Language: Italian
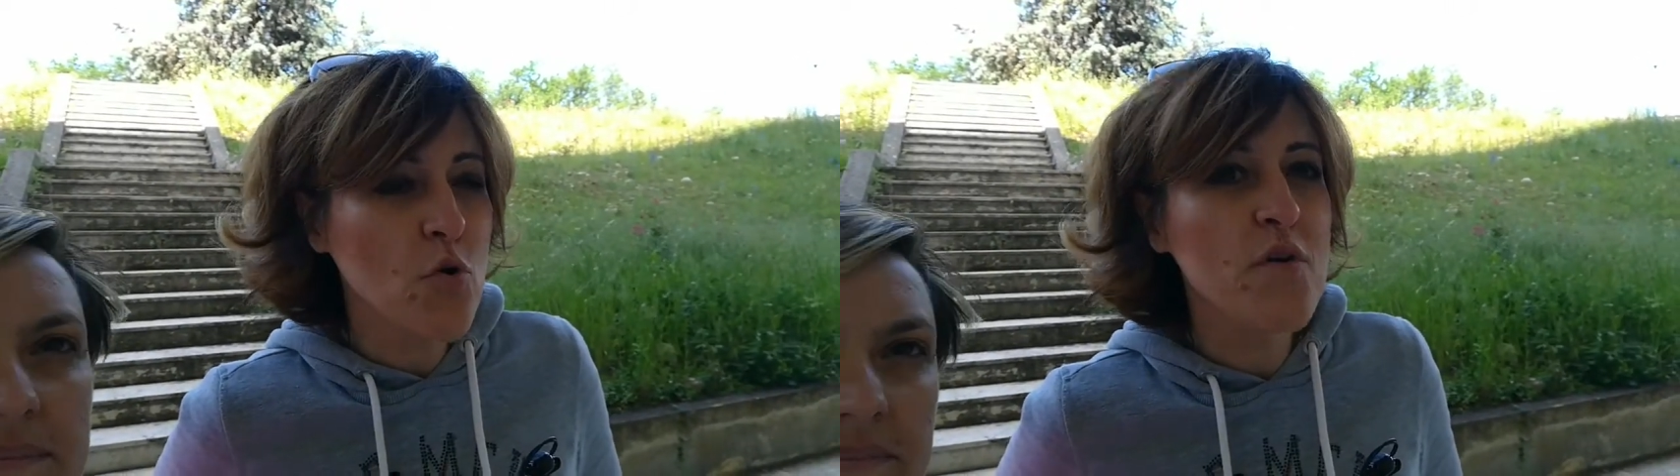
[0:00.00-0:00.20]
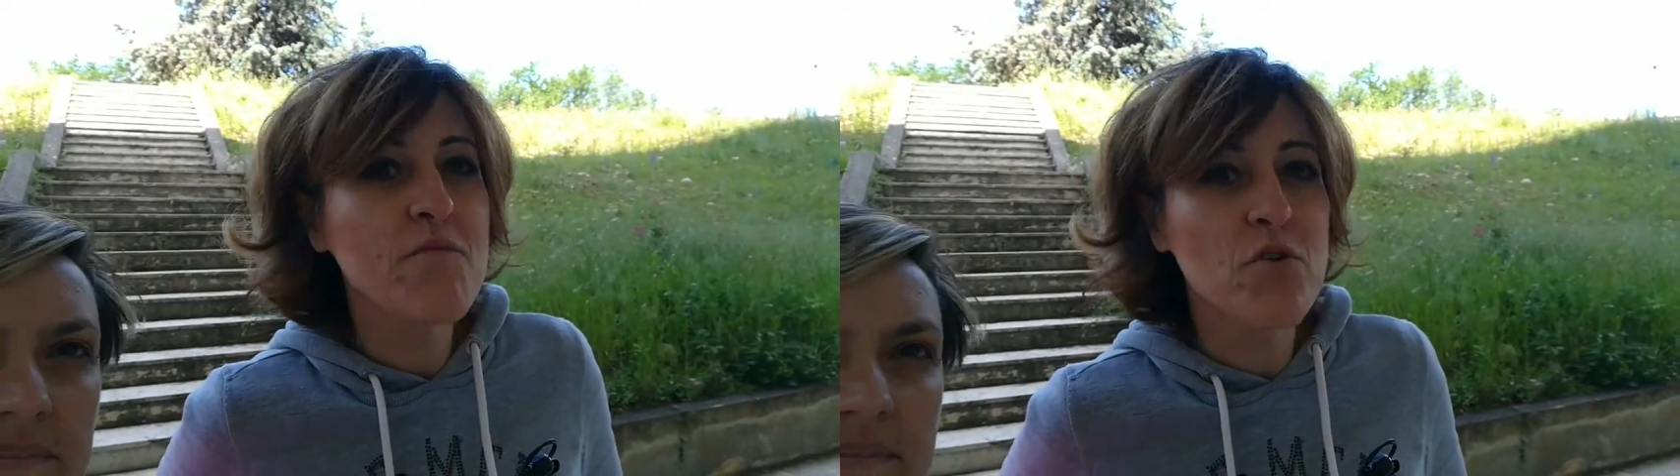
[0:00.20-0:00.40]

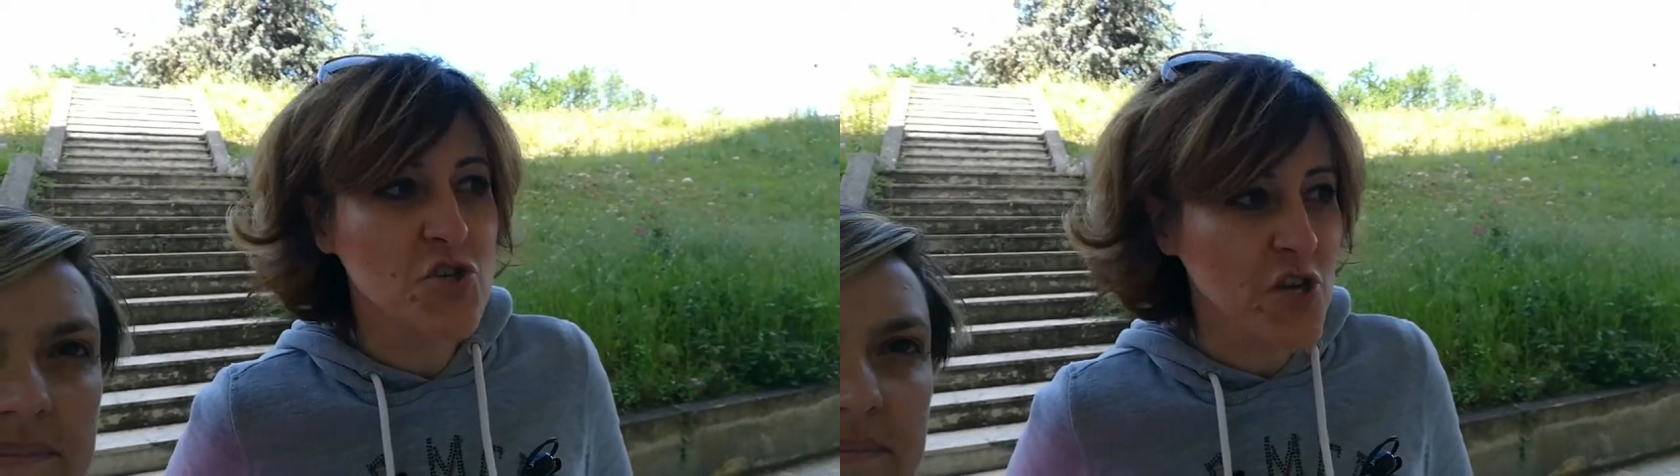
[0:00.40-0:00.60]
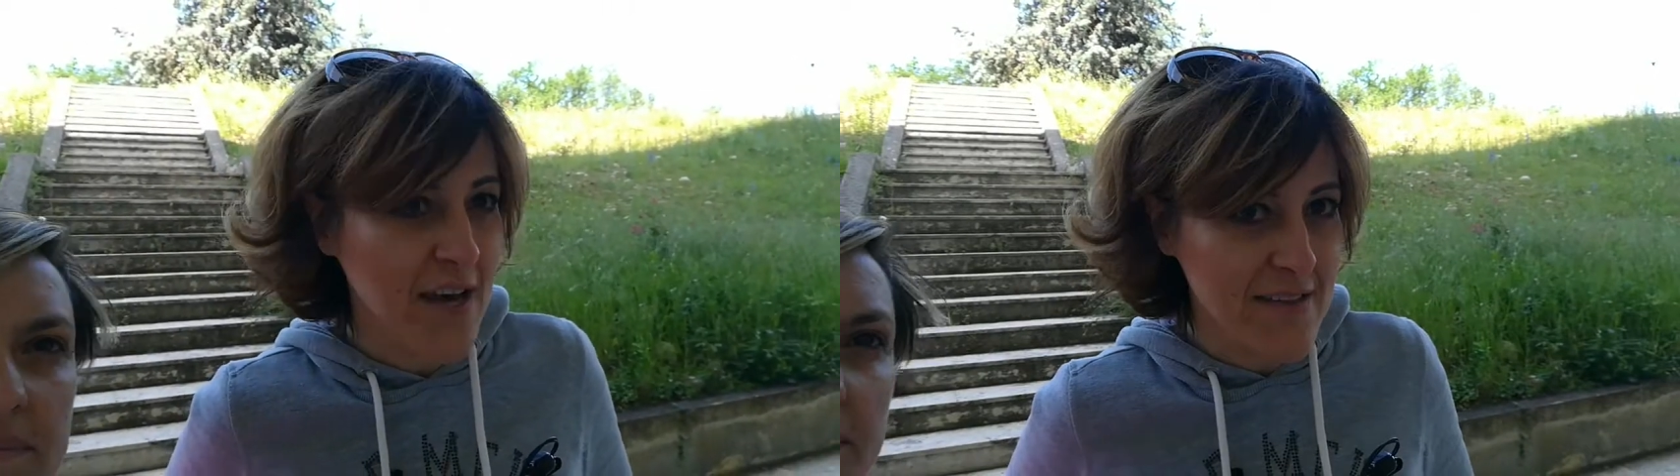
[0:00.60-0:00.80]

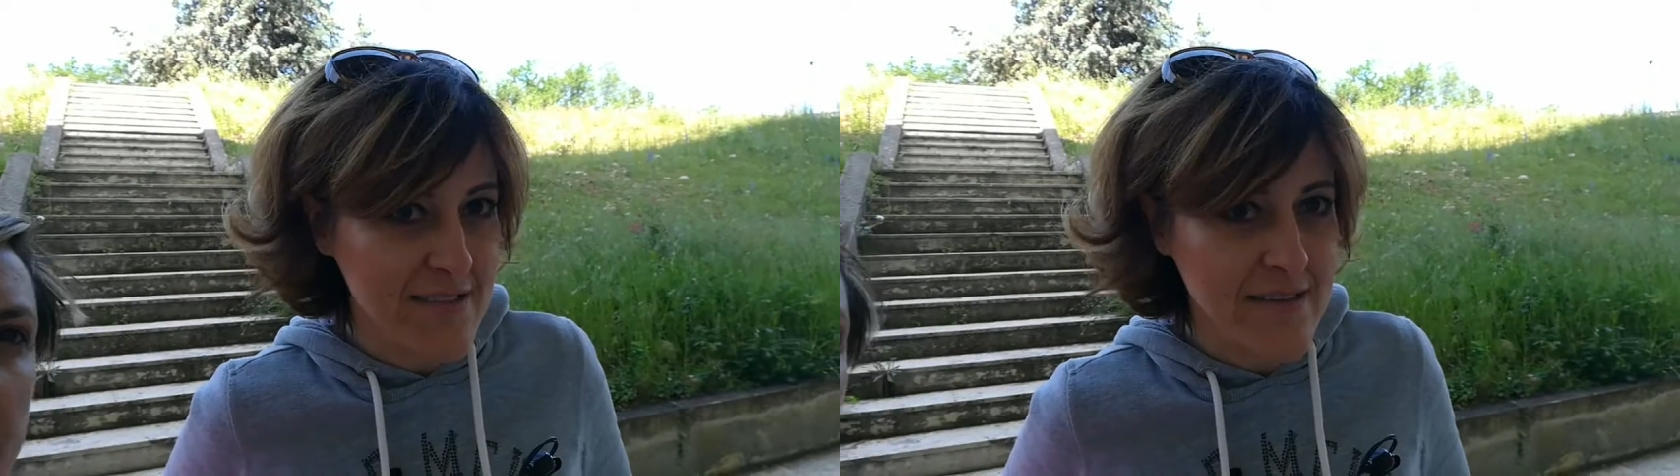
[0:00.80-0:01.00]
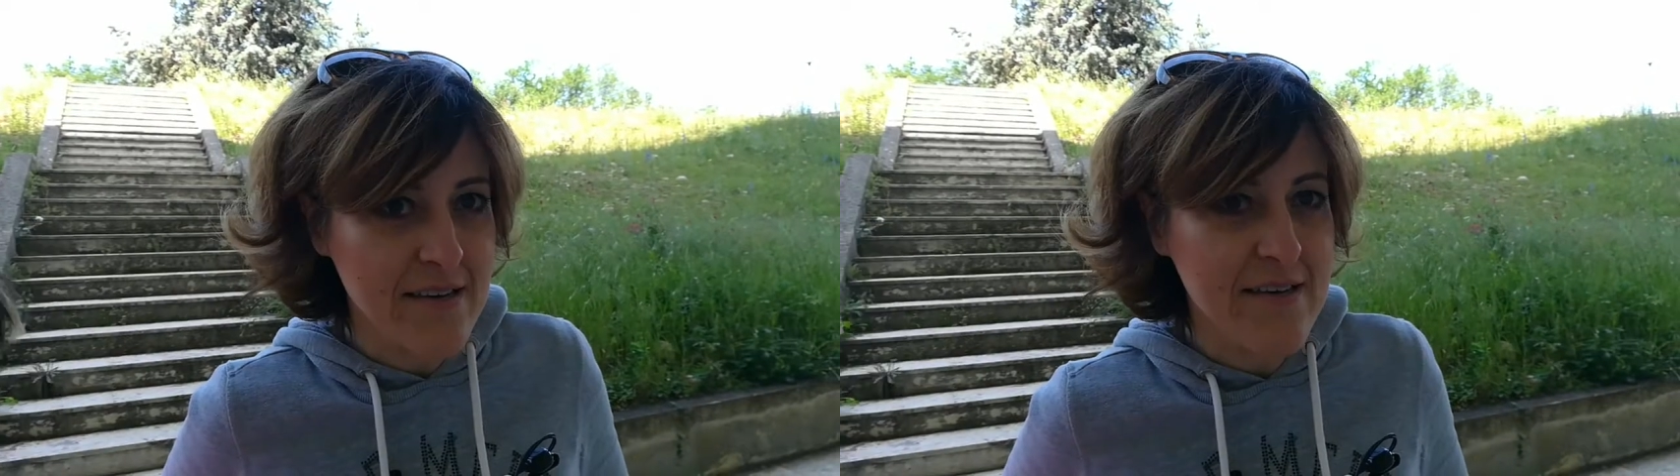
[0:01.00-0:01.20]

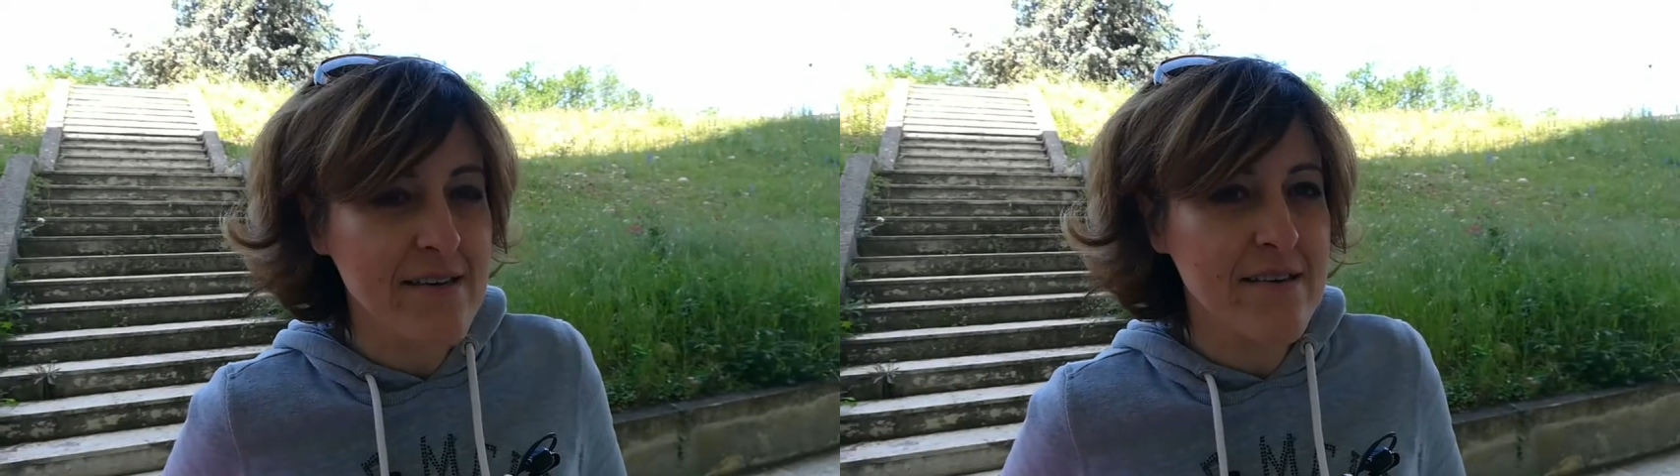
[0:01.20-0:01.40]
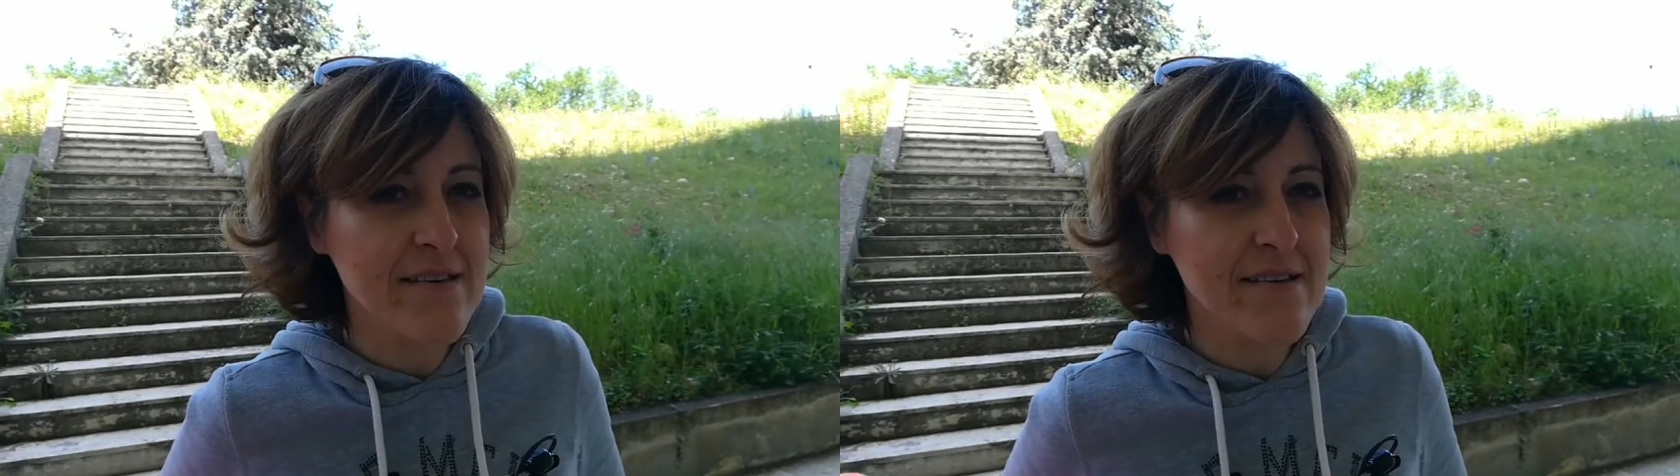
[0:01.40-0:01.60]

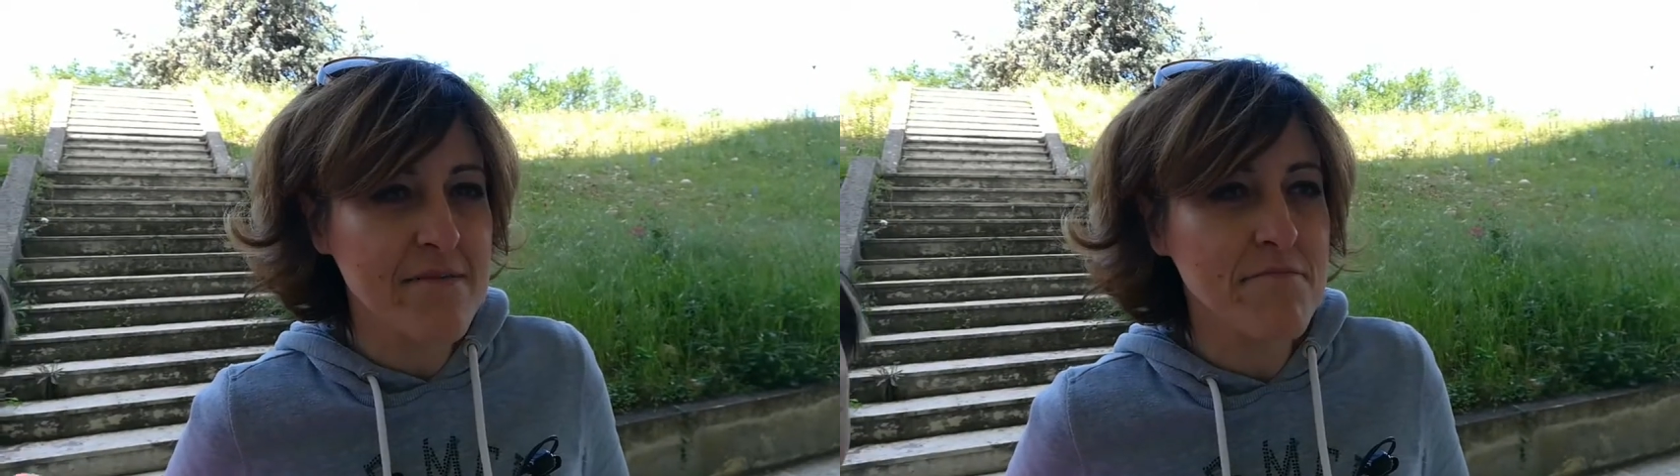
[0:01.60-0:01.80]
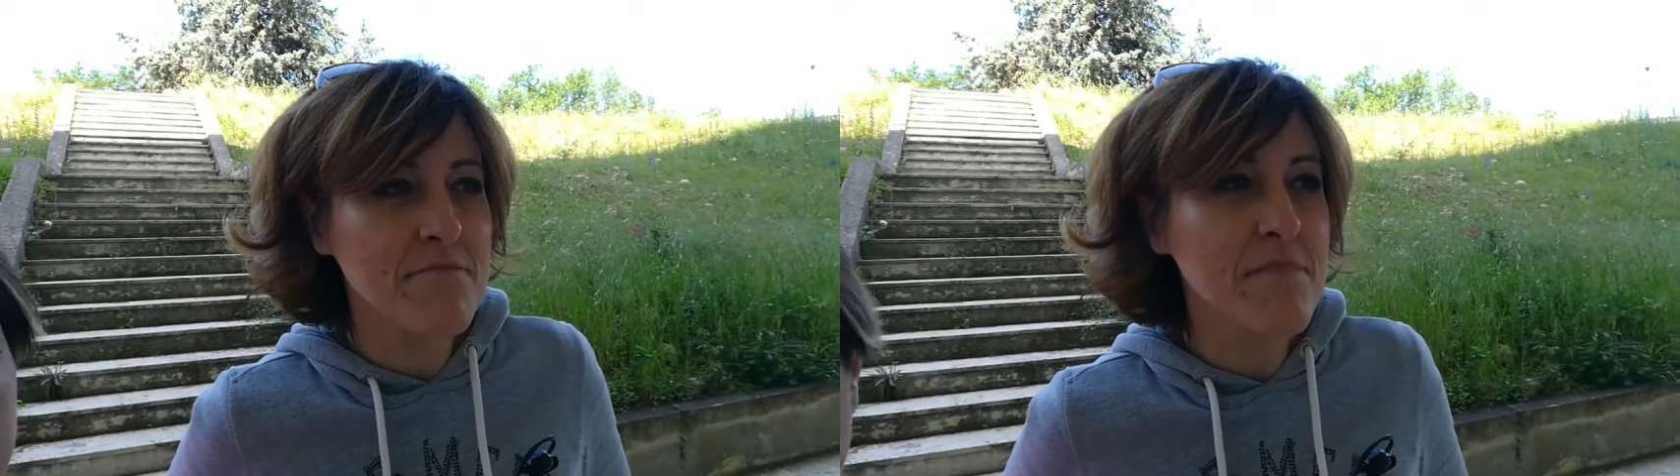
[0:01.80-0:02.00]

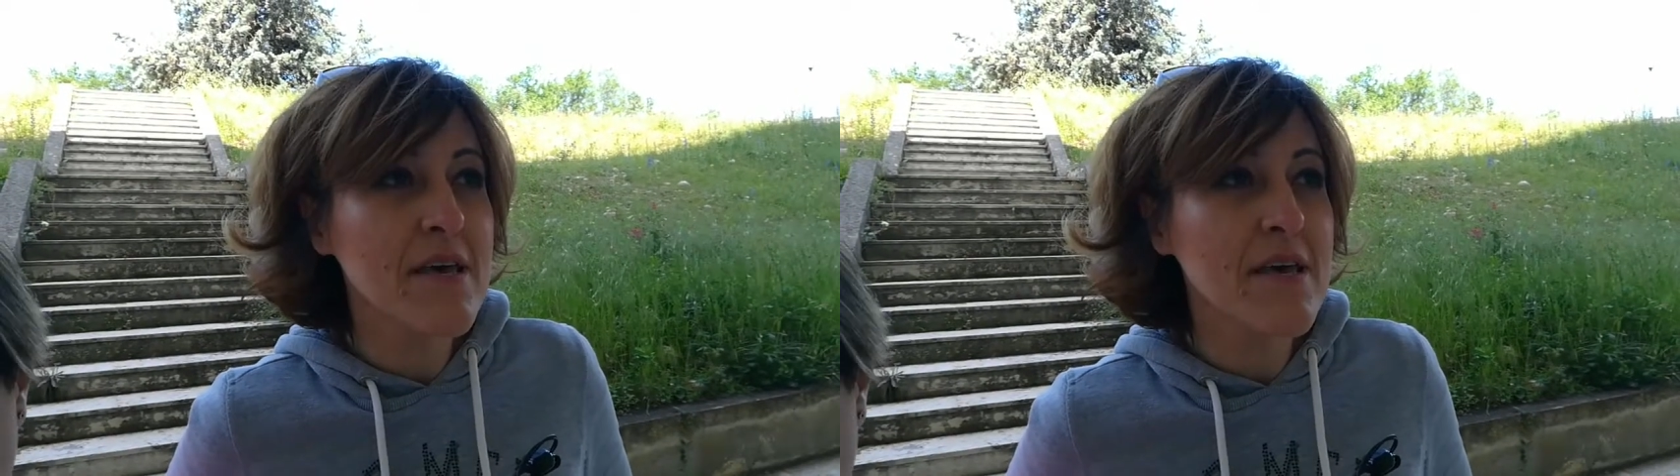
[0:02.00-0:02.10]
coinvolgente